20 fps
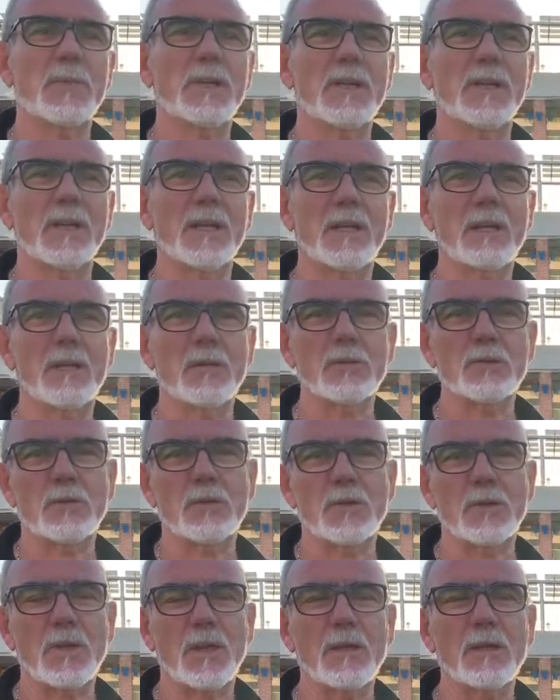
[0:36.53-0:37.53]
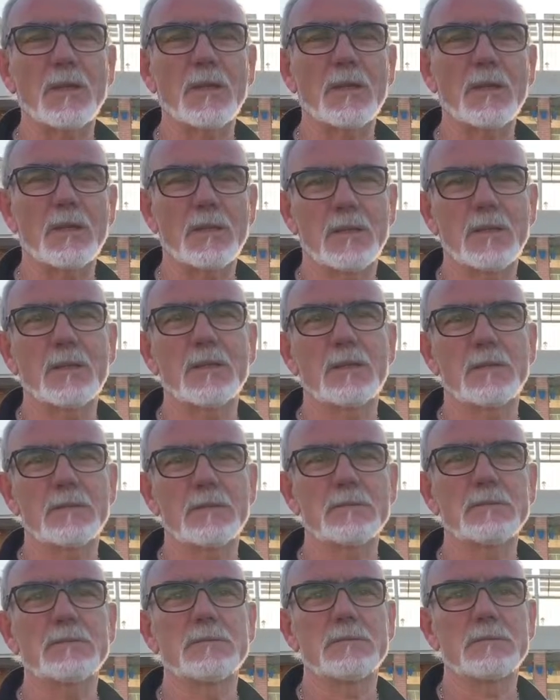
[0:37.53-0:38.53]
para que las autoridades
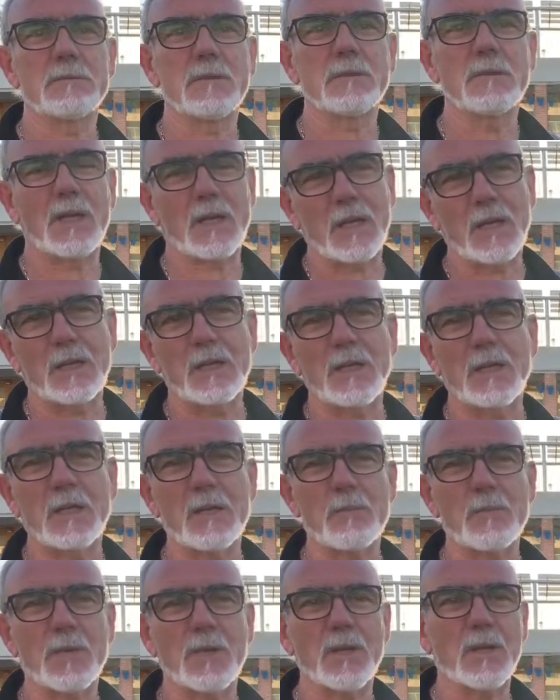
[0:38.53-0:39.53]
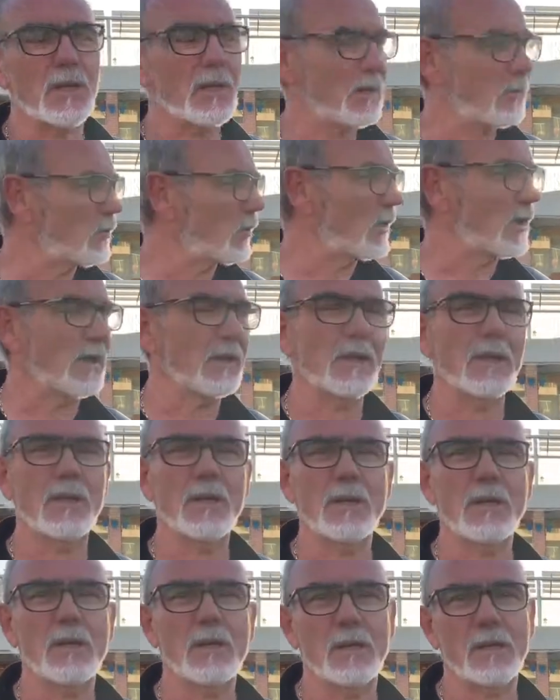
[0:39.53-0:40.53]
hagan hincapié en la
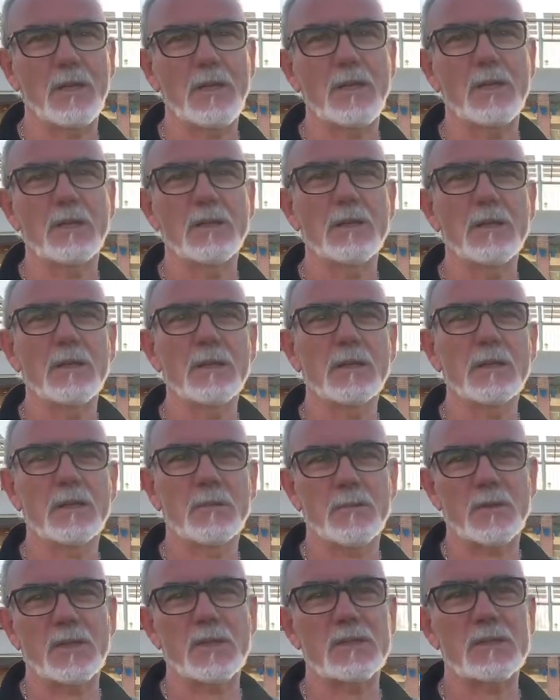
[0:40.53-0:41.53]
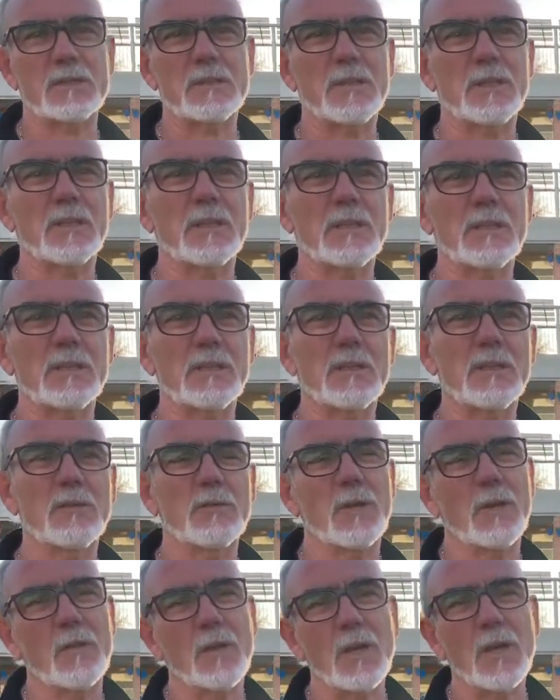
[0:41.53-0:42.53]
búsqueda de él, que parece ser que lo
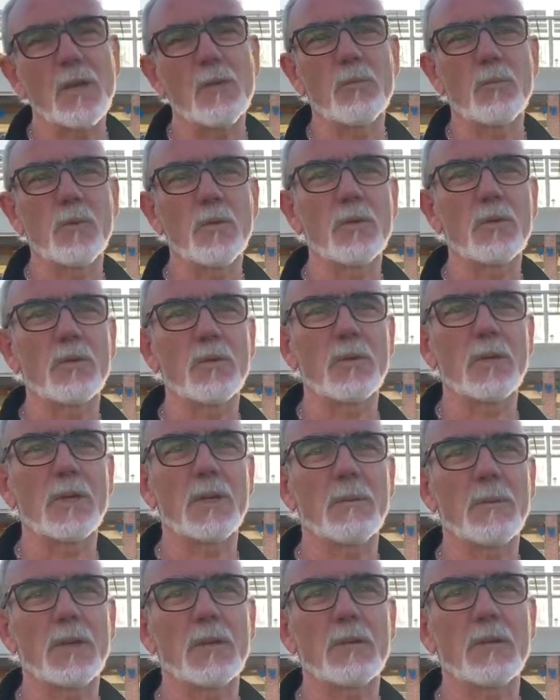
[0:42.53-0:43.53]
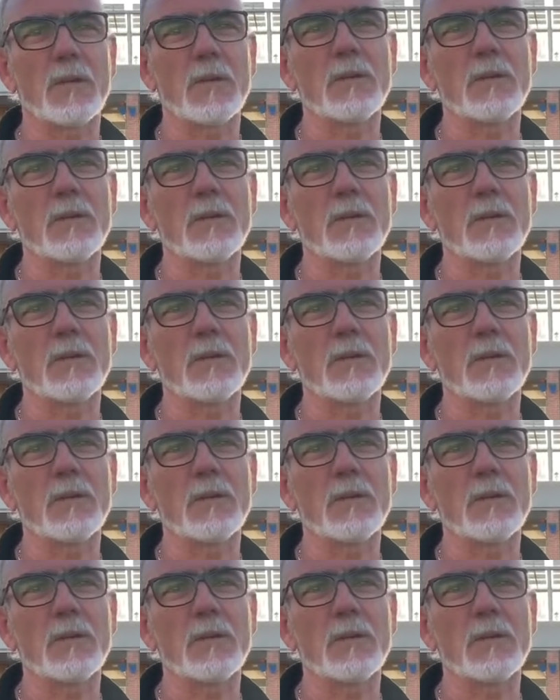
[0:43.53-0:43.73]
han dejado un poco de la mano de